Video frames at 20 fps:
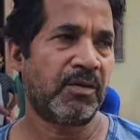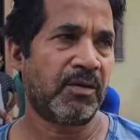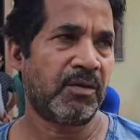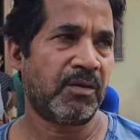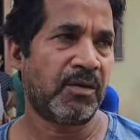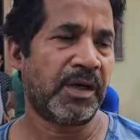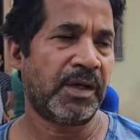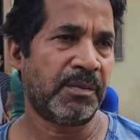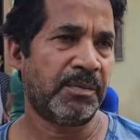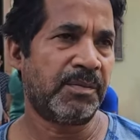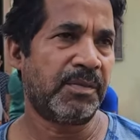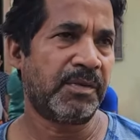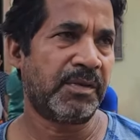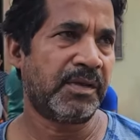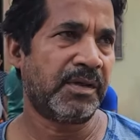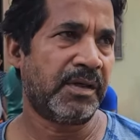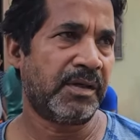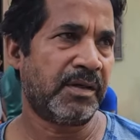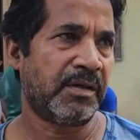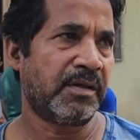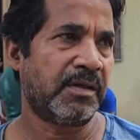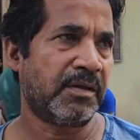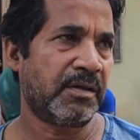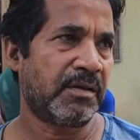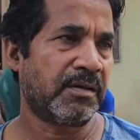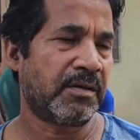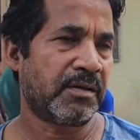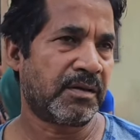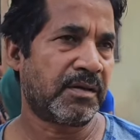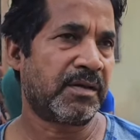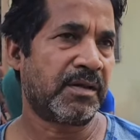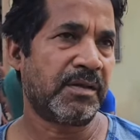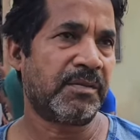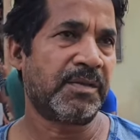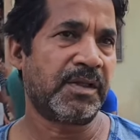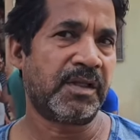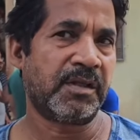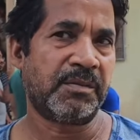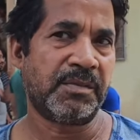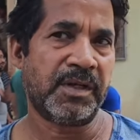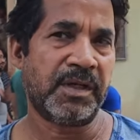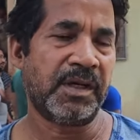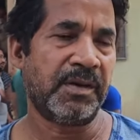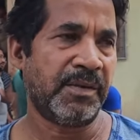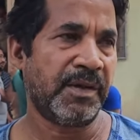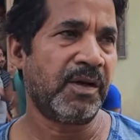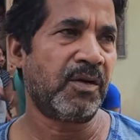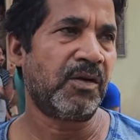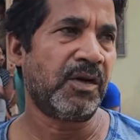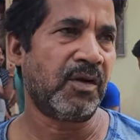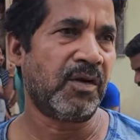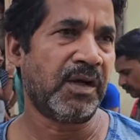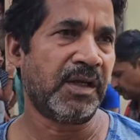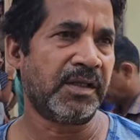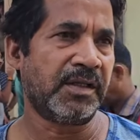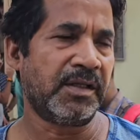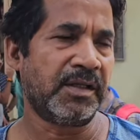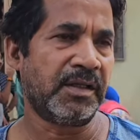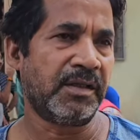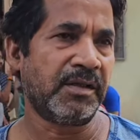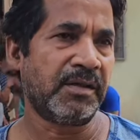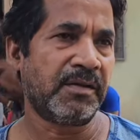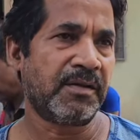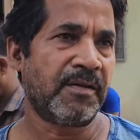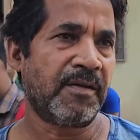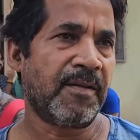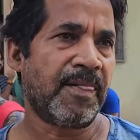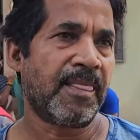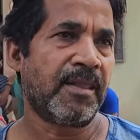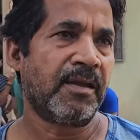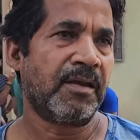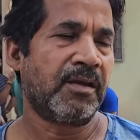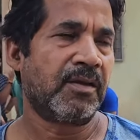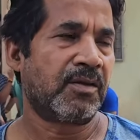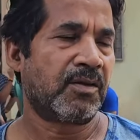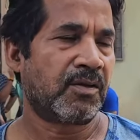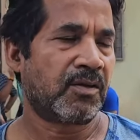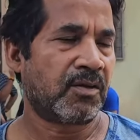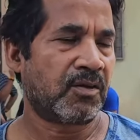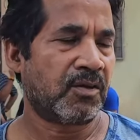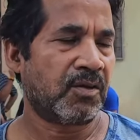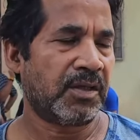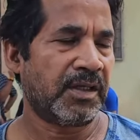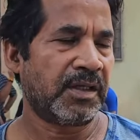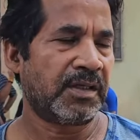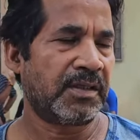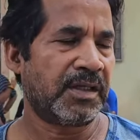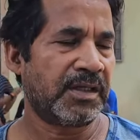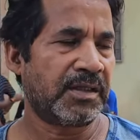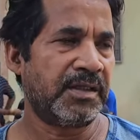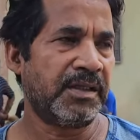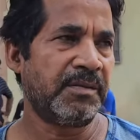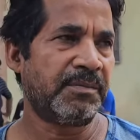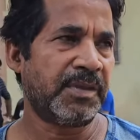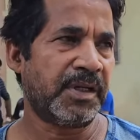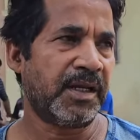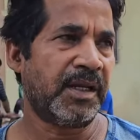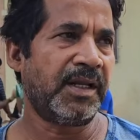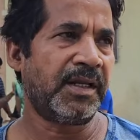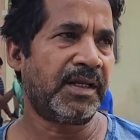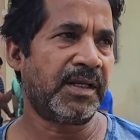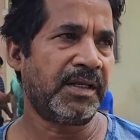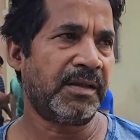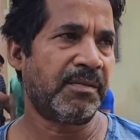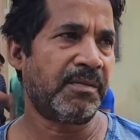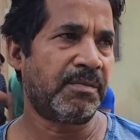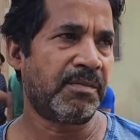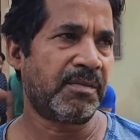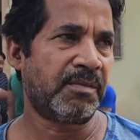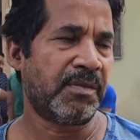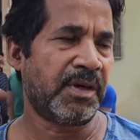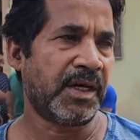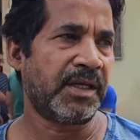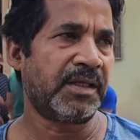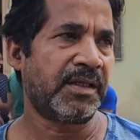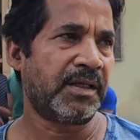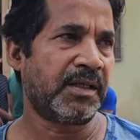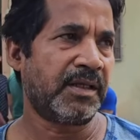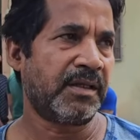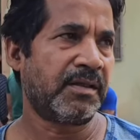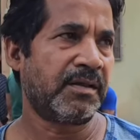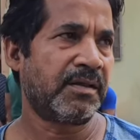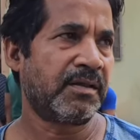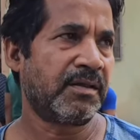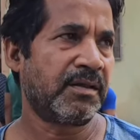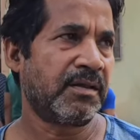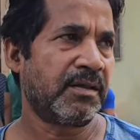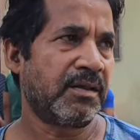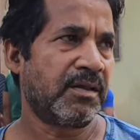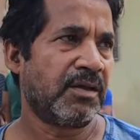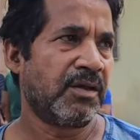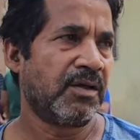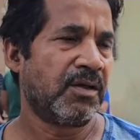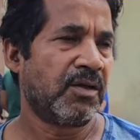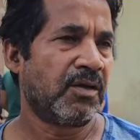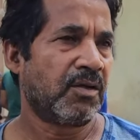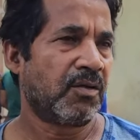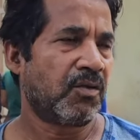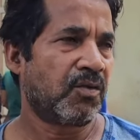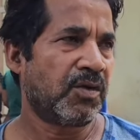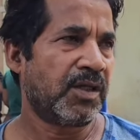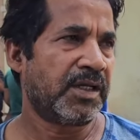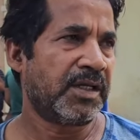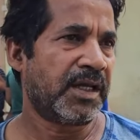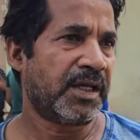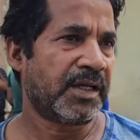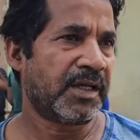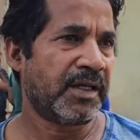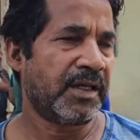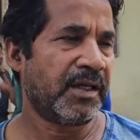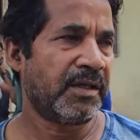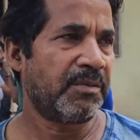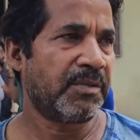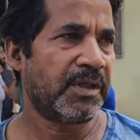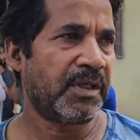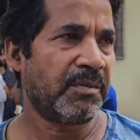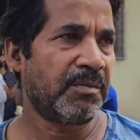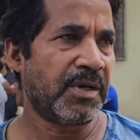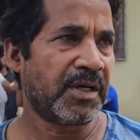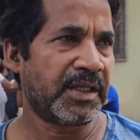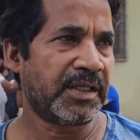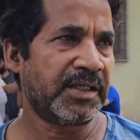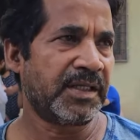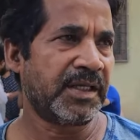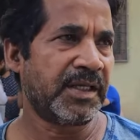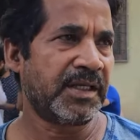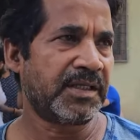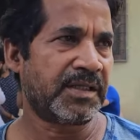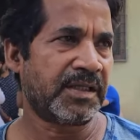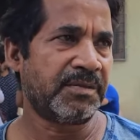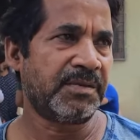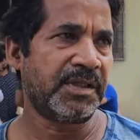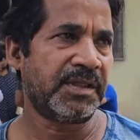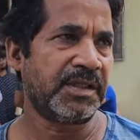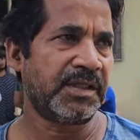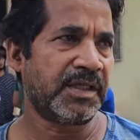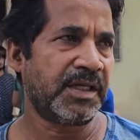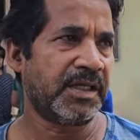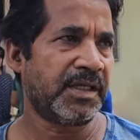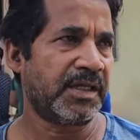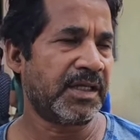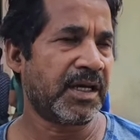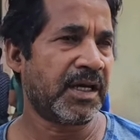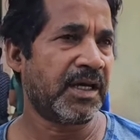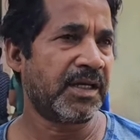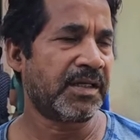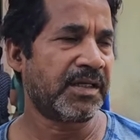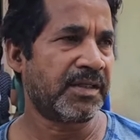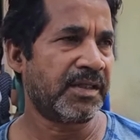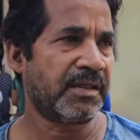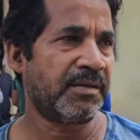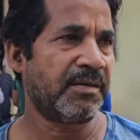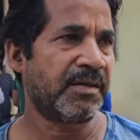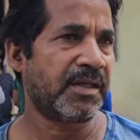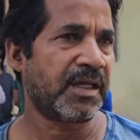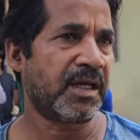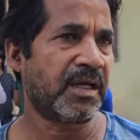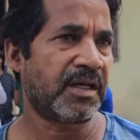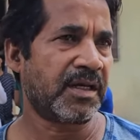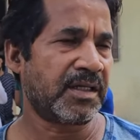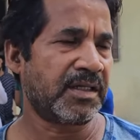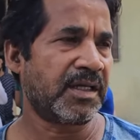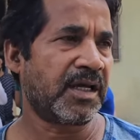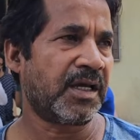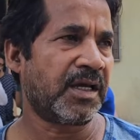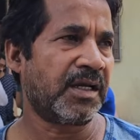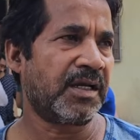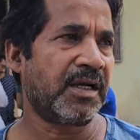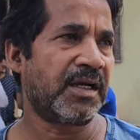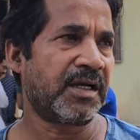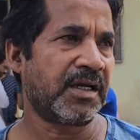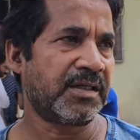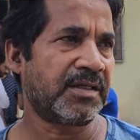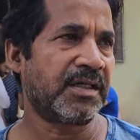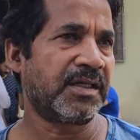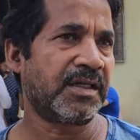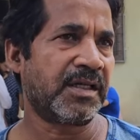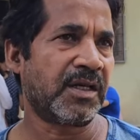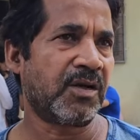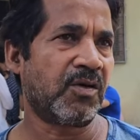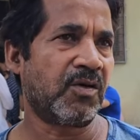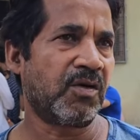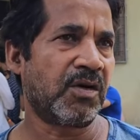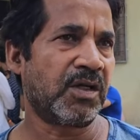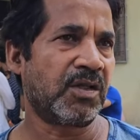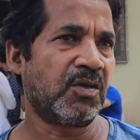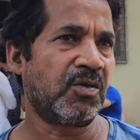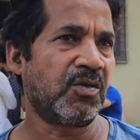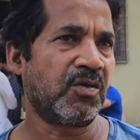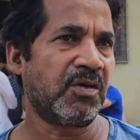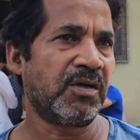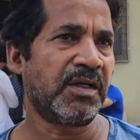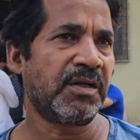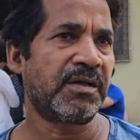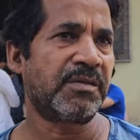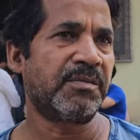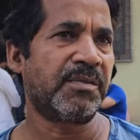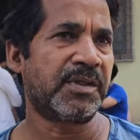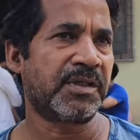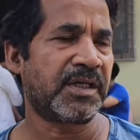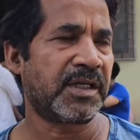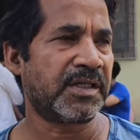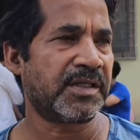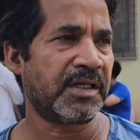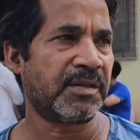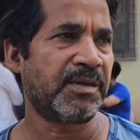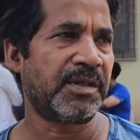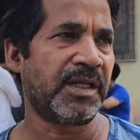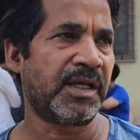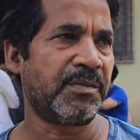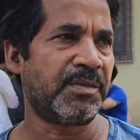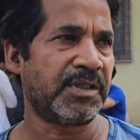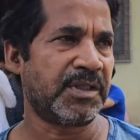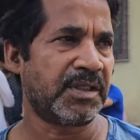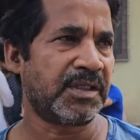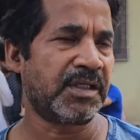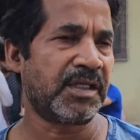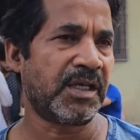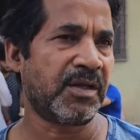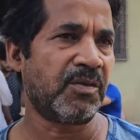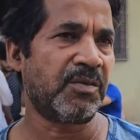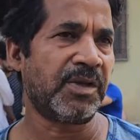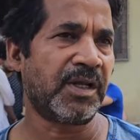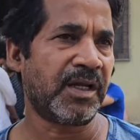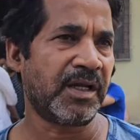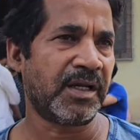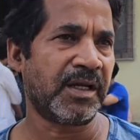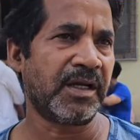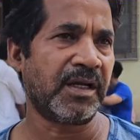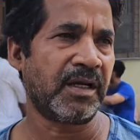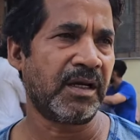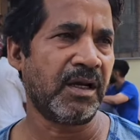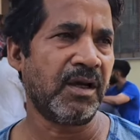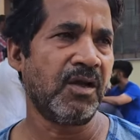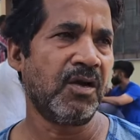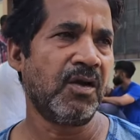वाइफ के मतलब डिलीवरी होने वाली थी तो एक दस दिन पहले की बात है उधर जाके मतलब बात किए सब चीज़ किए कि हाँ कितने में क्या खर्चा आएगा कैसे क्या होगा तो उन्होंने खर्चा बताया पच्चीस हज़ार रुपया लगेगा